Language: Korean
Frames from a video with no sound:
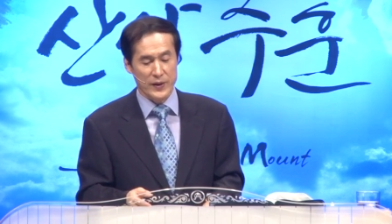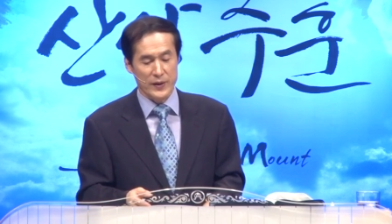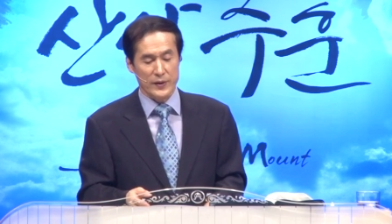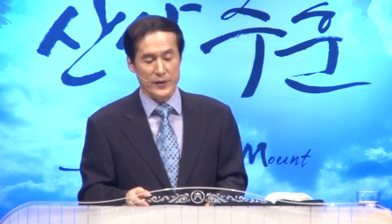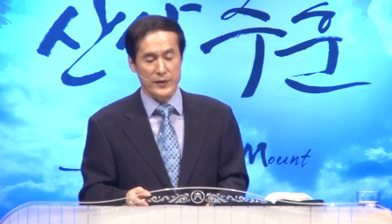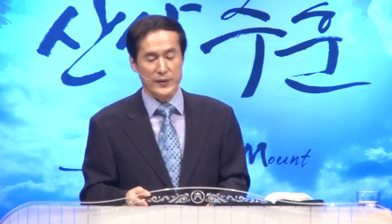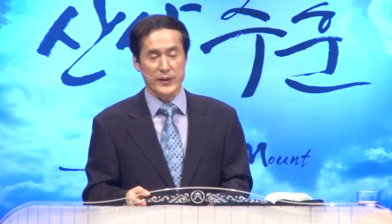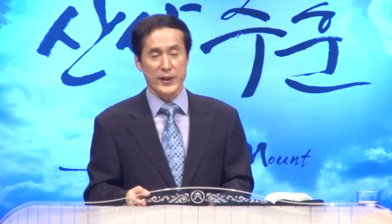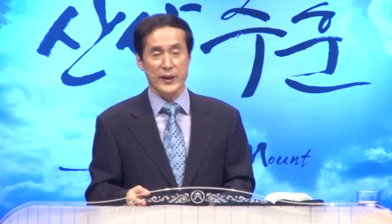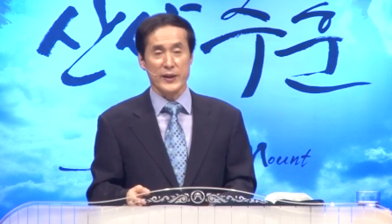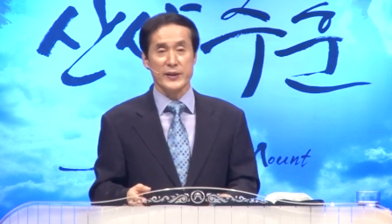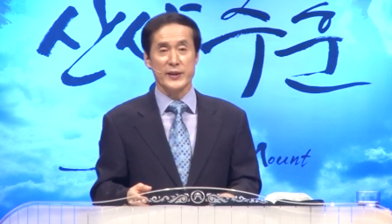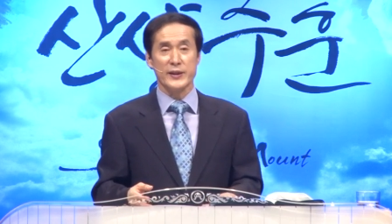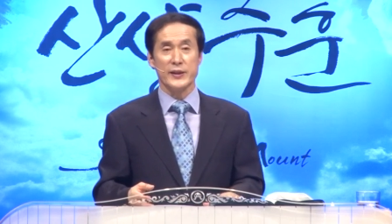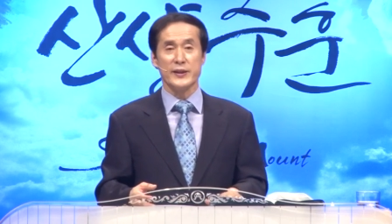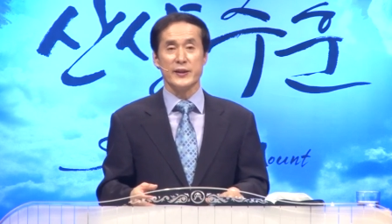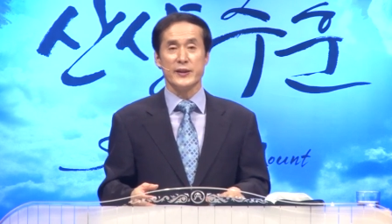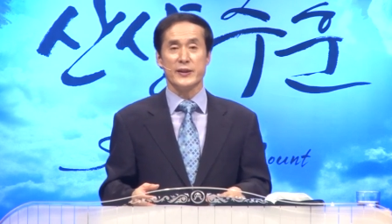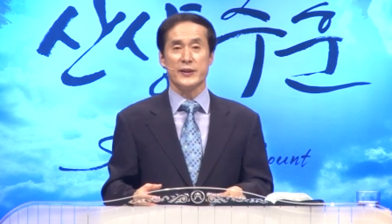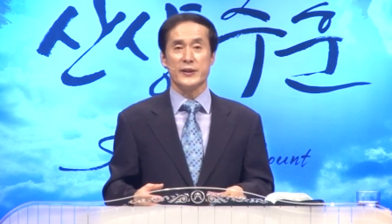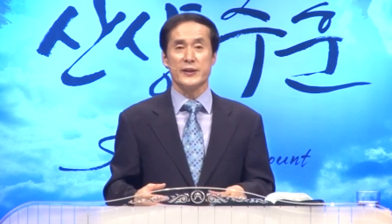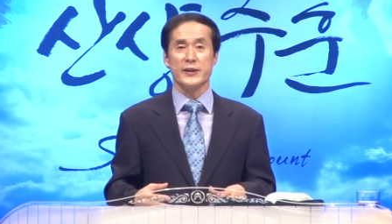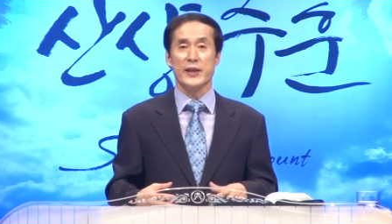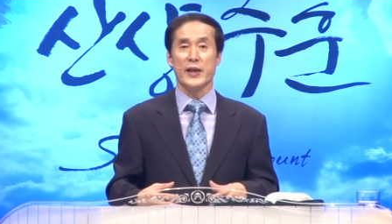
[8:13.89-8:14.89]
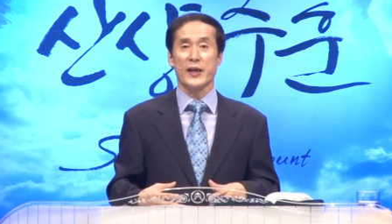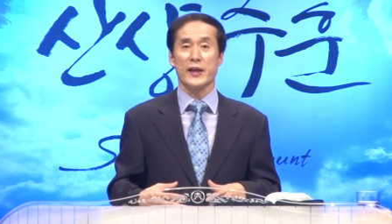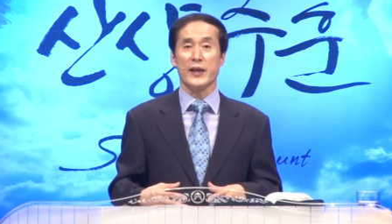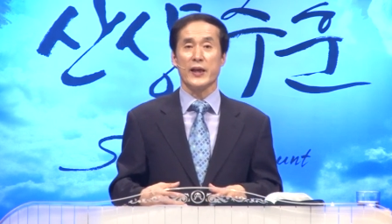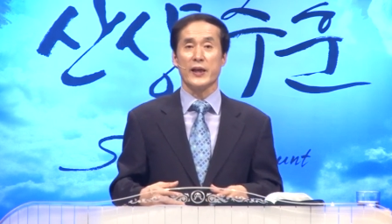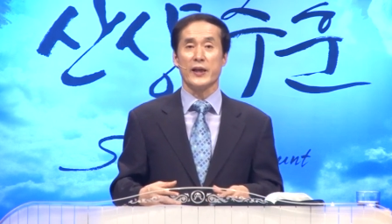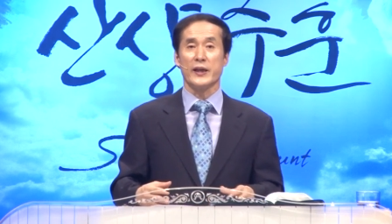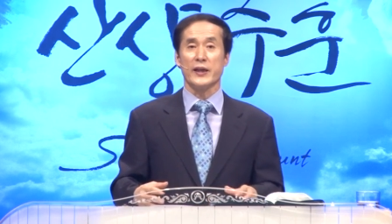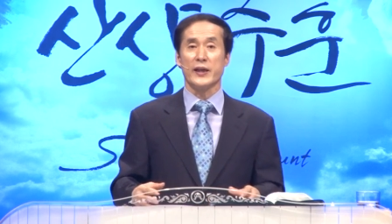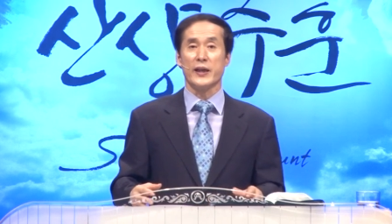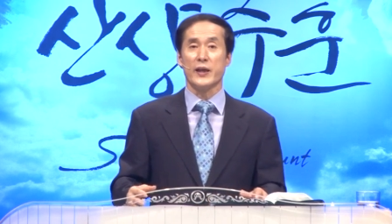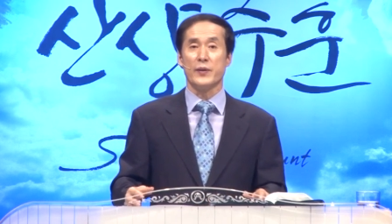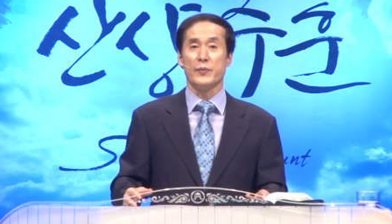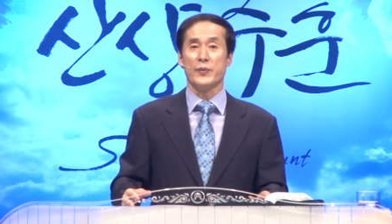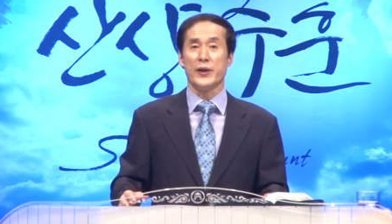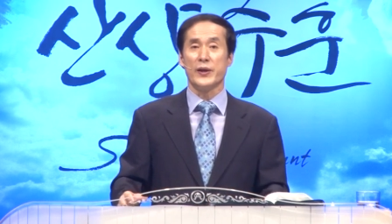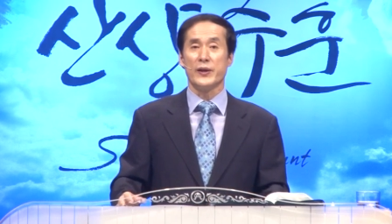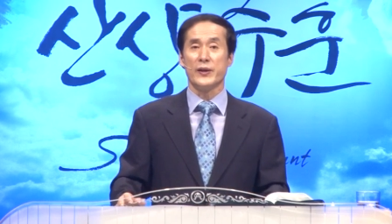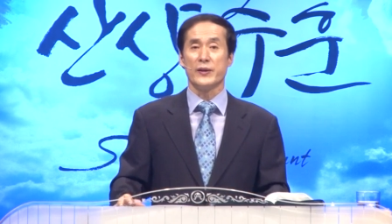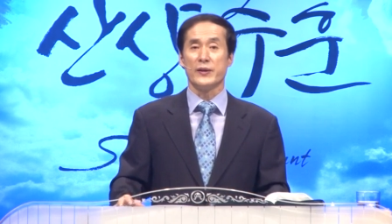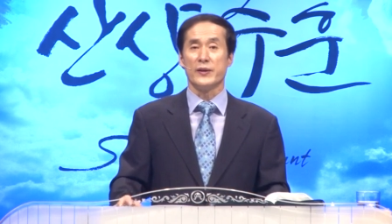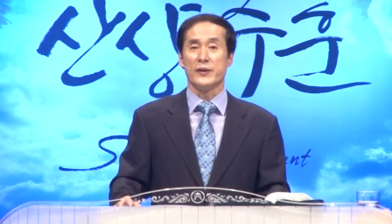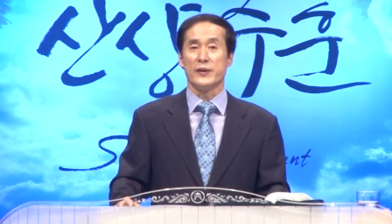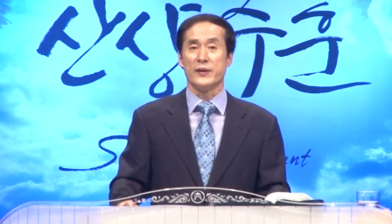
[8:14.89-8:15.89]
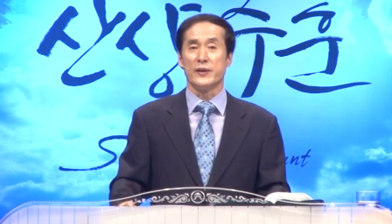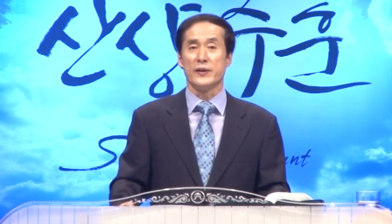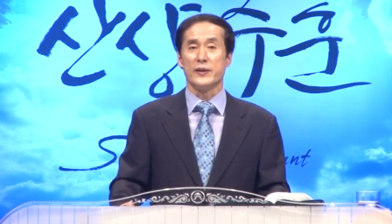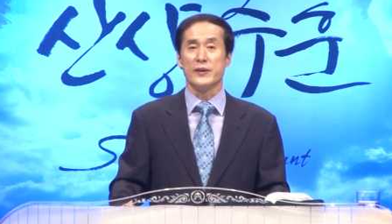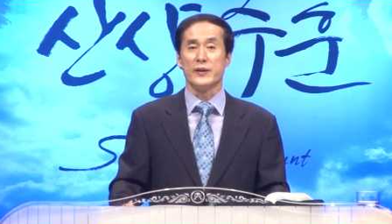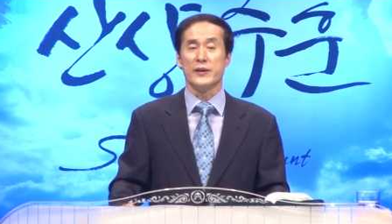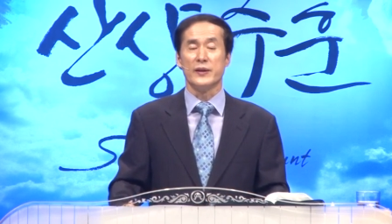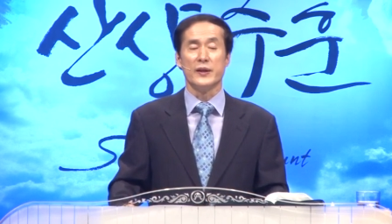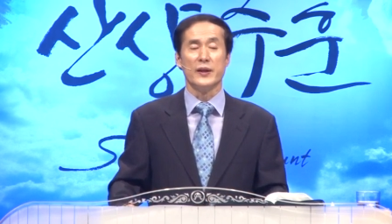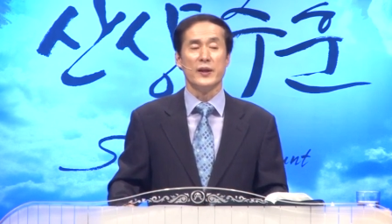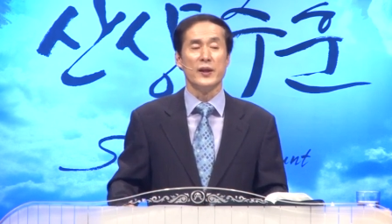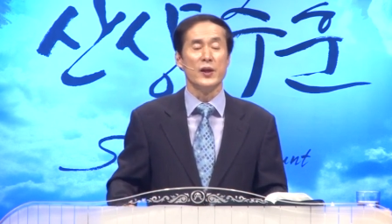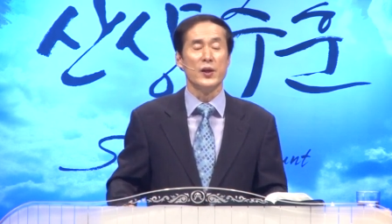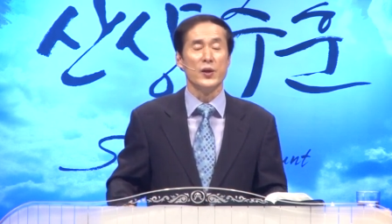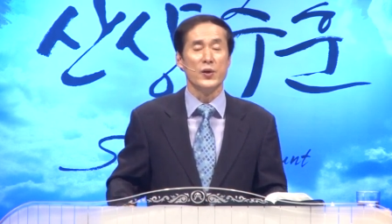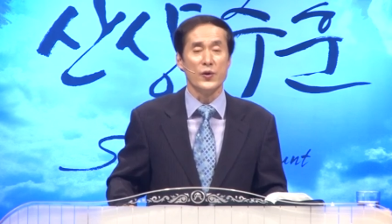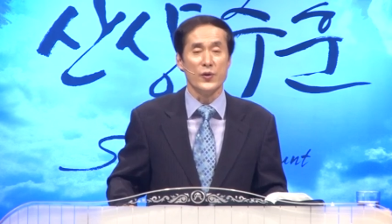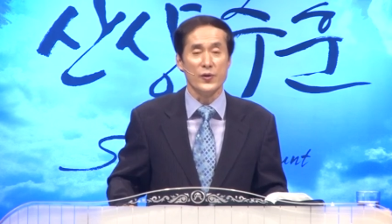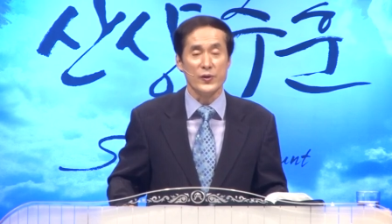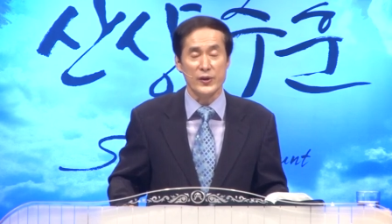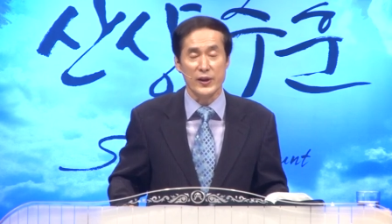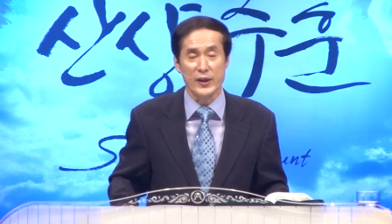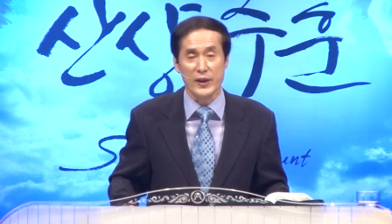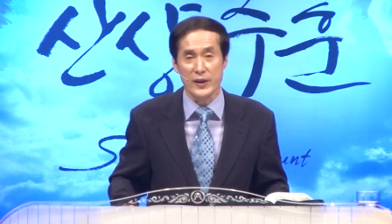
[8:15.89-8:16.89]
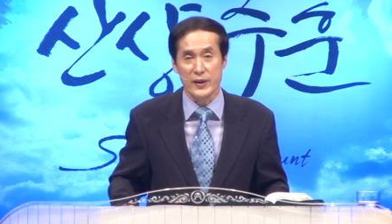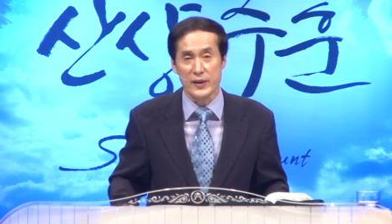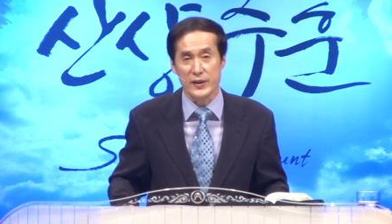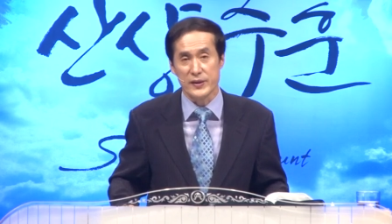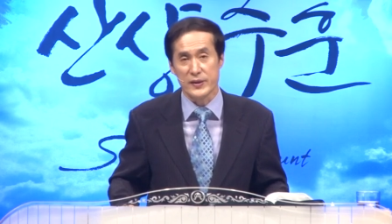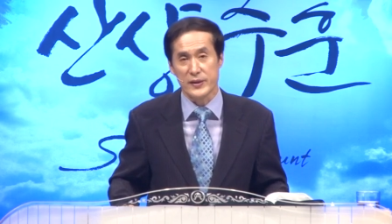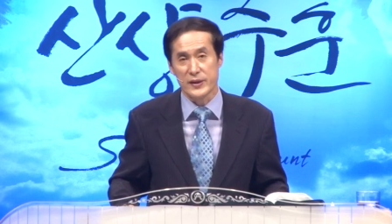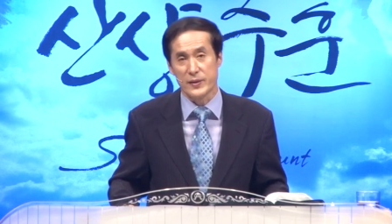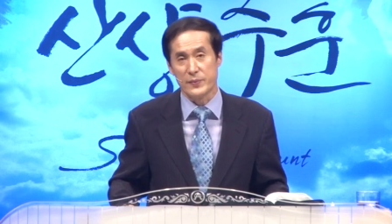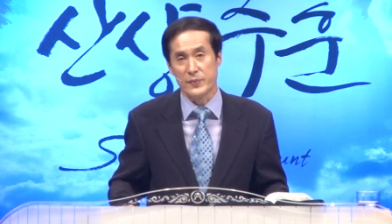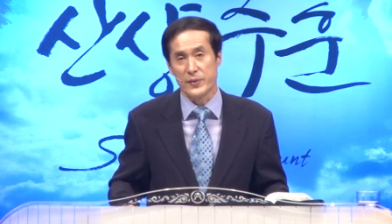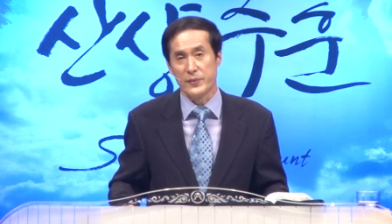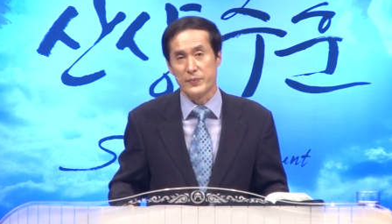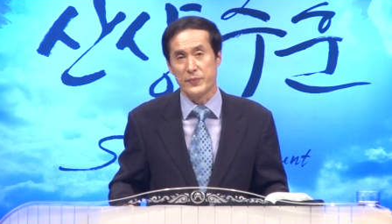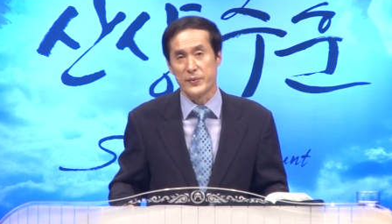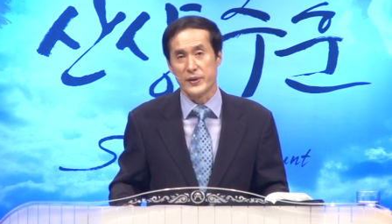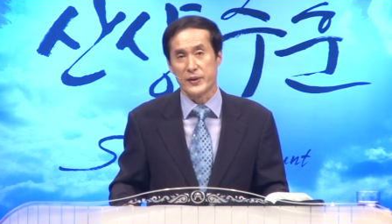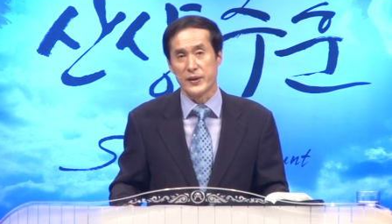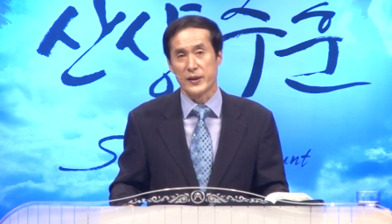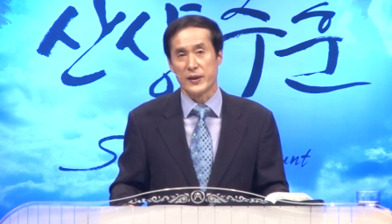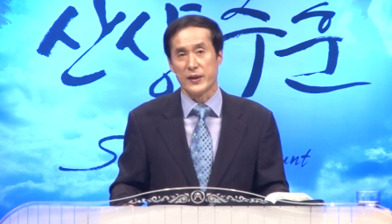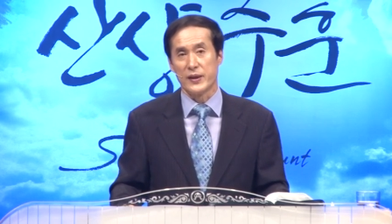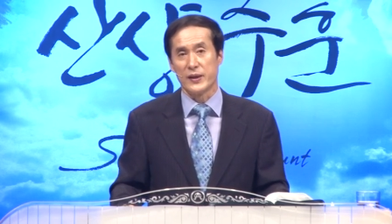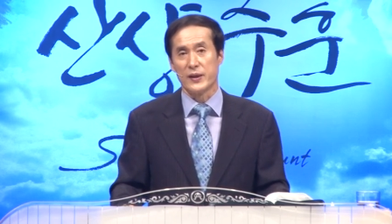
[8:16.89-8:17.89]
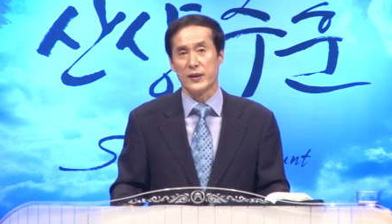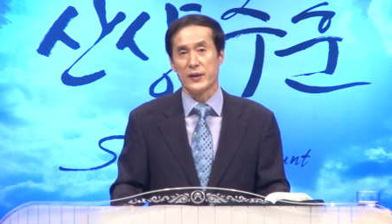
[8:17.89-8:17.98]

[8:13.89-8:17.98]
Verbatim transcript: 그 대신 신약의 예배는 영으로 드리는 예배입니다.